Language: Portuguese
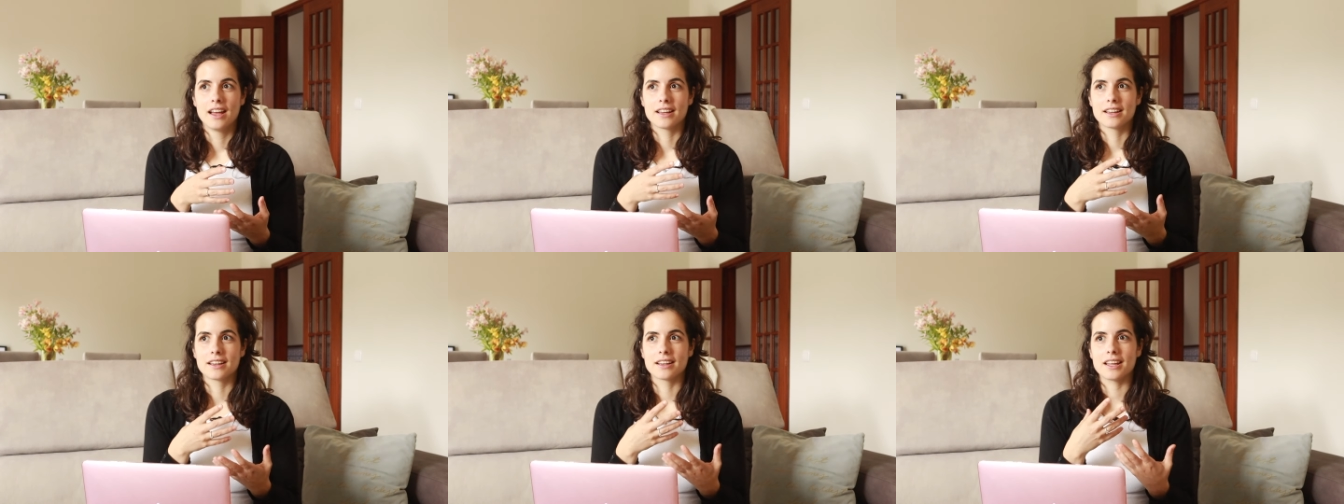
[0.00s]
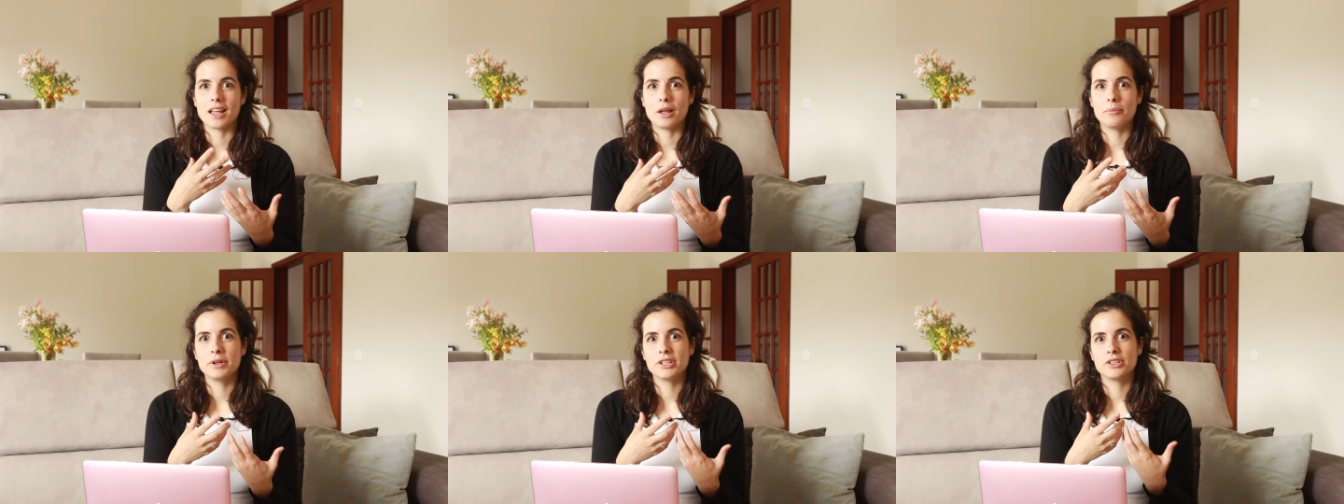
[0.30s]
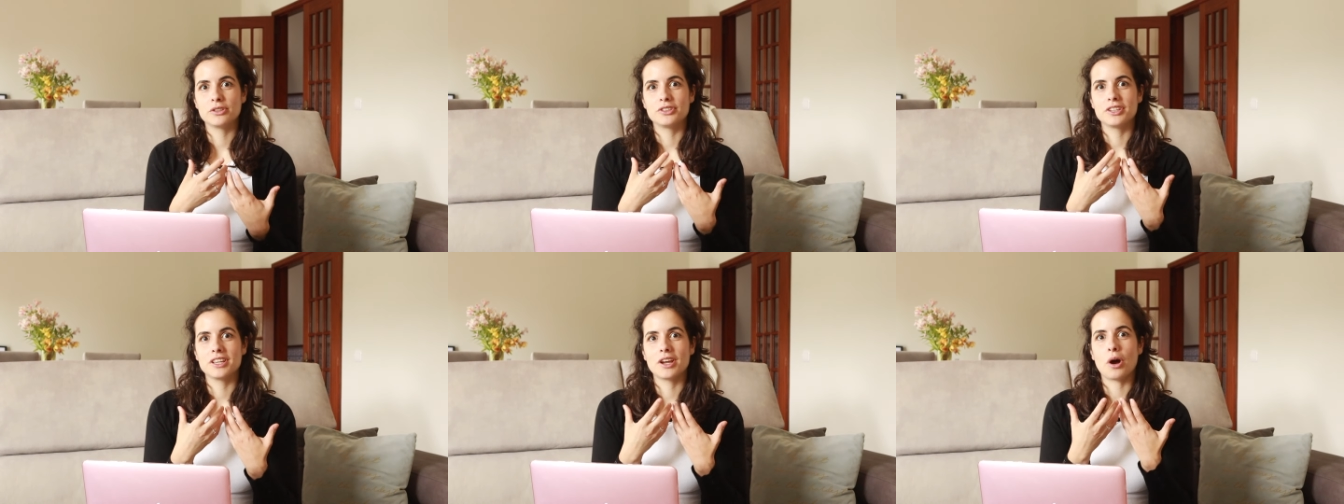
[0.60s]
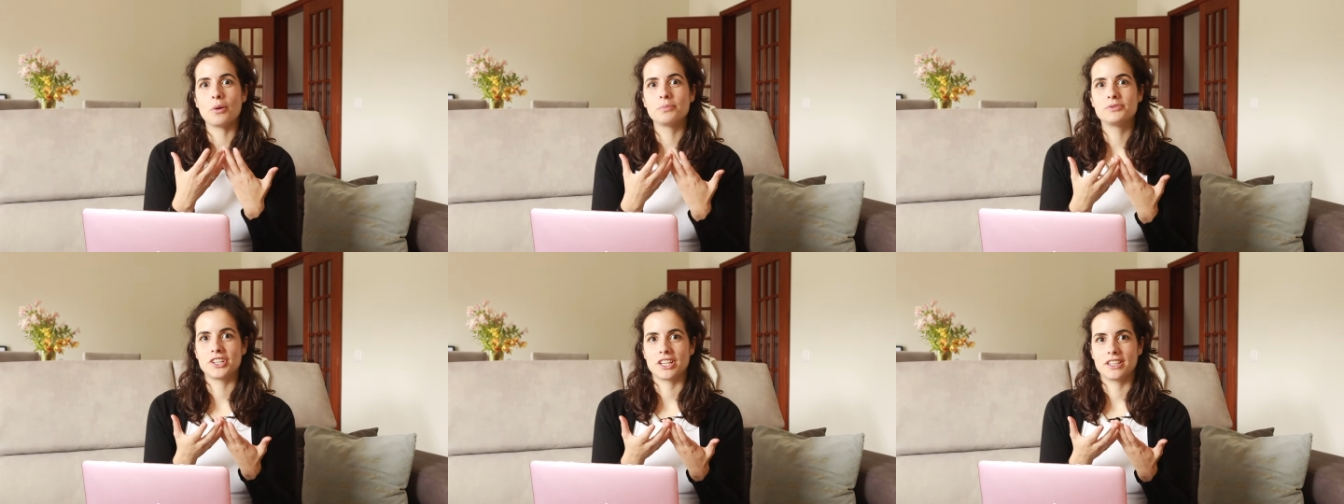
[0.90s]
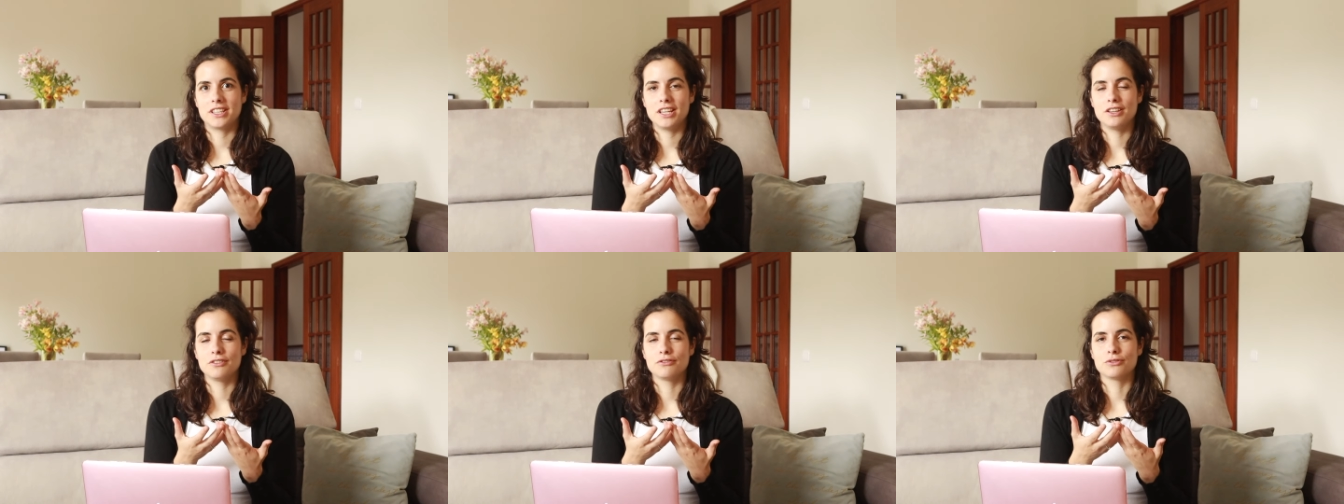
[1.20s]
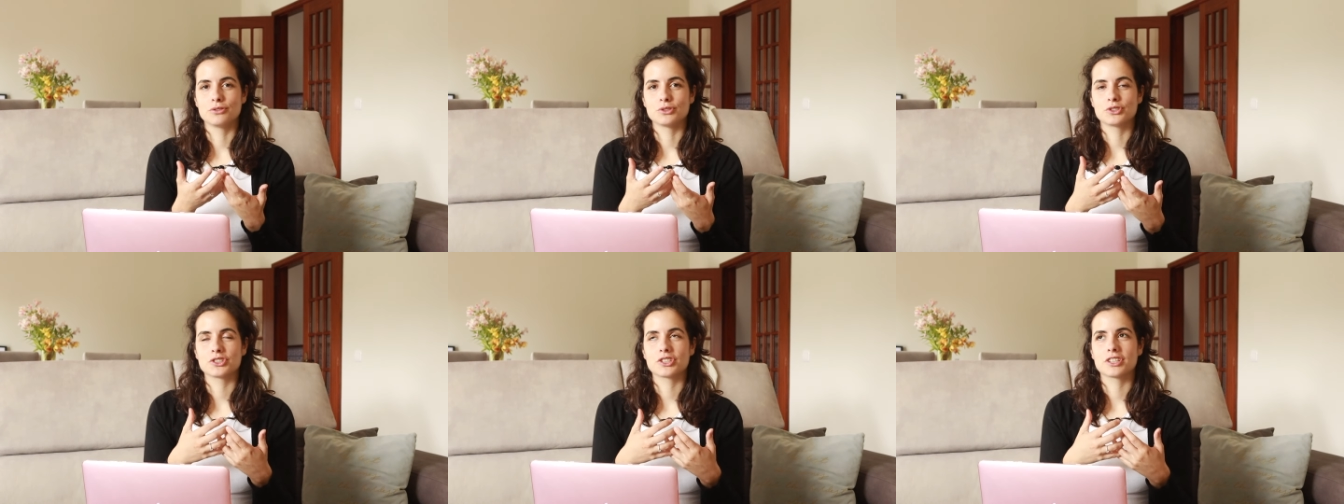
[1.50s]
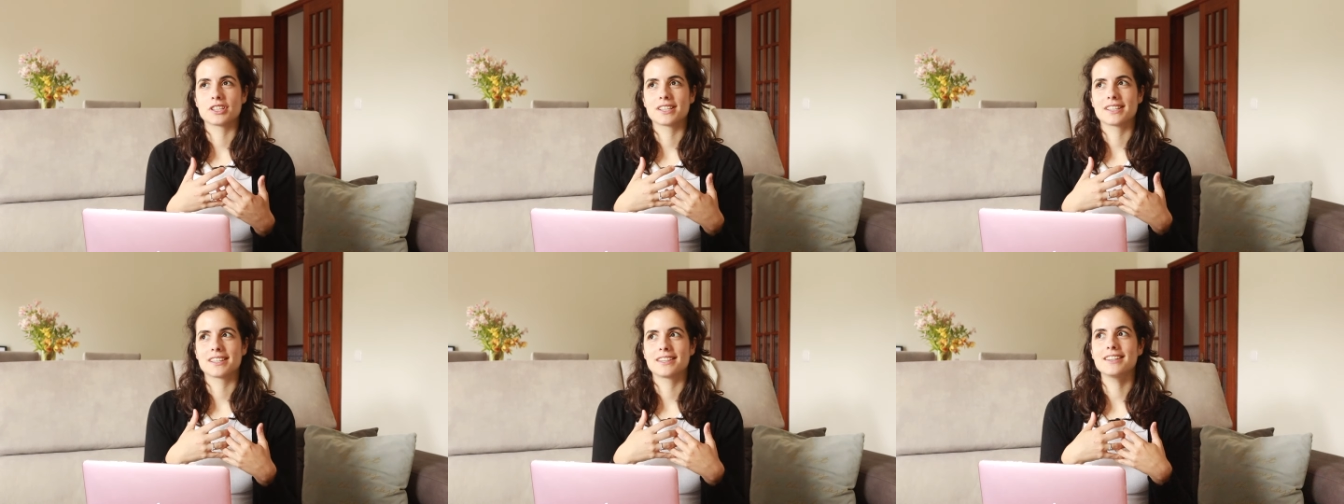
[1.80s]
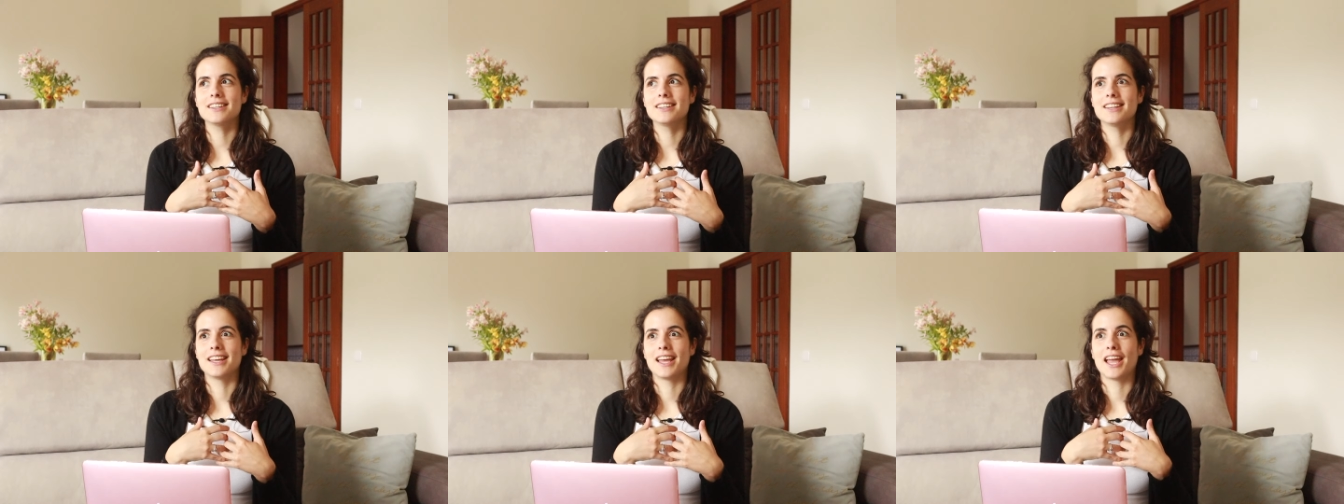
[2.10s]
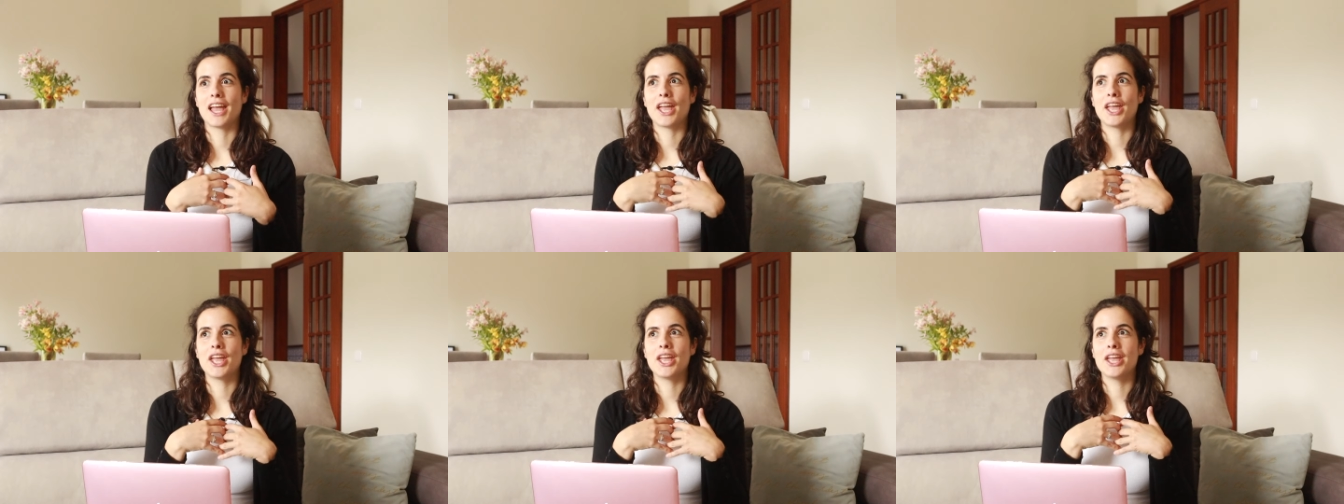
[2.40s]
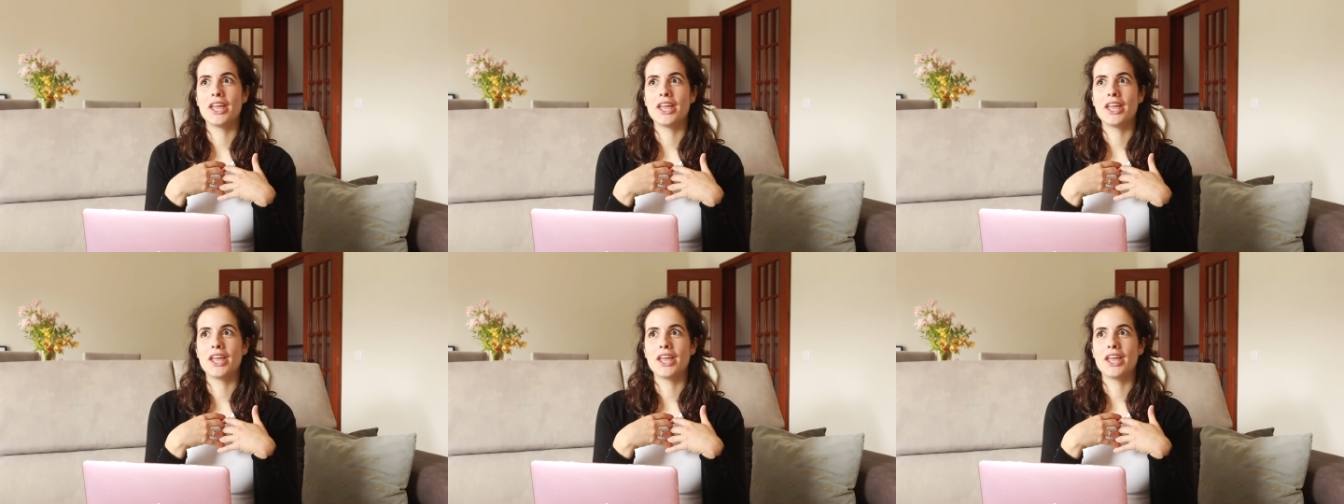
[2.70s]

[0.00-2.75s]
que realmente eu tinha objetivos, que